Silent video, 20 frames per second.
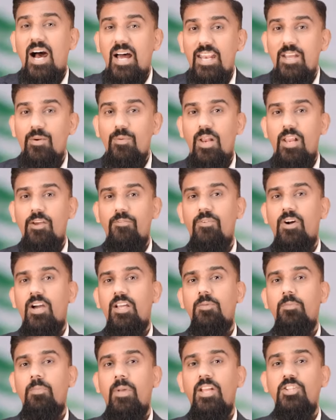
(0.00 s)
आने वाले
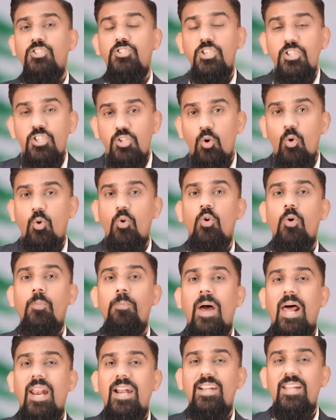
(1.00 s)
वक्त में जिन लोगों को
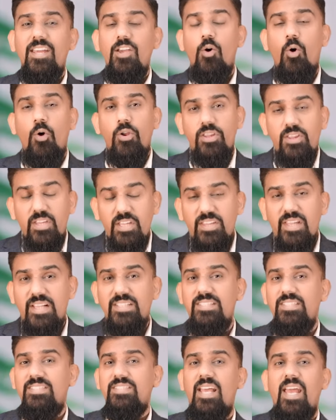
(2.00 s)
बैलेटिंग और इतनी
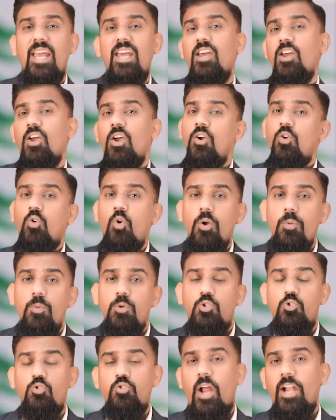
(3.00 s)
तेज़ी से कोई
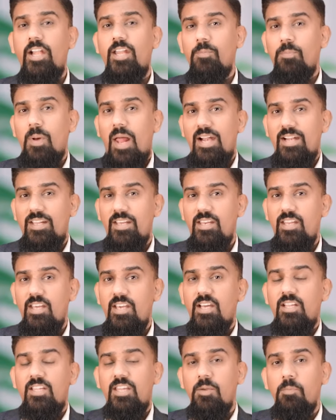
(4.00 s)
भी सोसाइटी बैलेटिंग नहीं
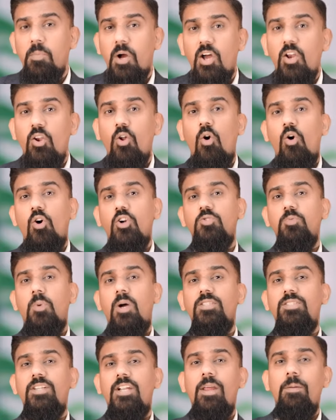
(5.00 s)
करती मगर लाहौर
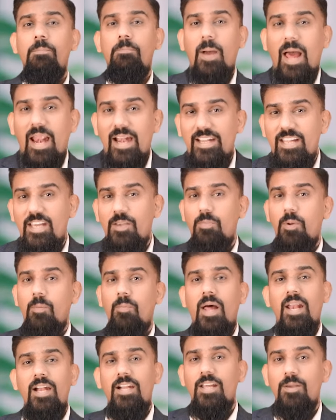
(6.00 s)
स्मार्ट सिटी बैलेटिंग पे
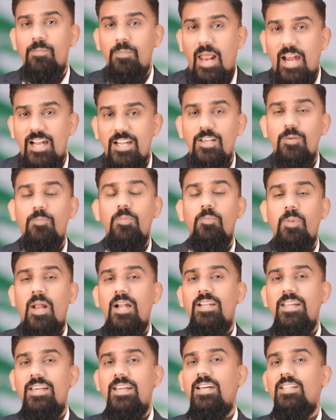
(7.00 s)
बैलेटिंग बैलेटिंग पे
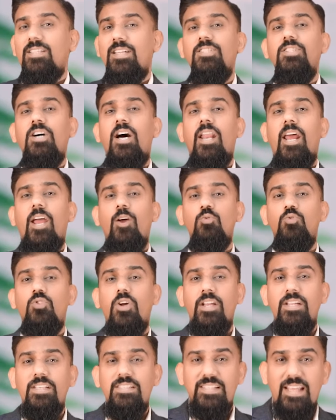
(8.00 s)
बैलेटिंग करता जा रहा है
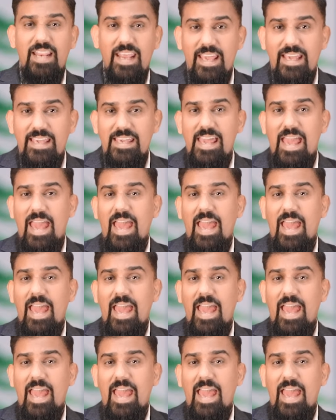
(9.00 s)
उसका रीज़न एक ही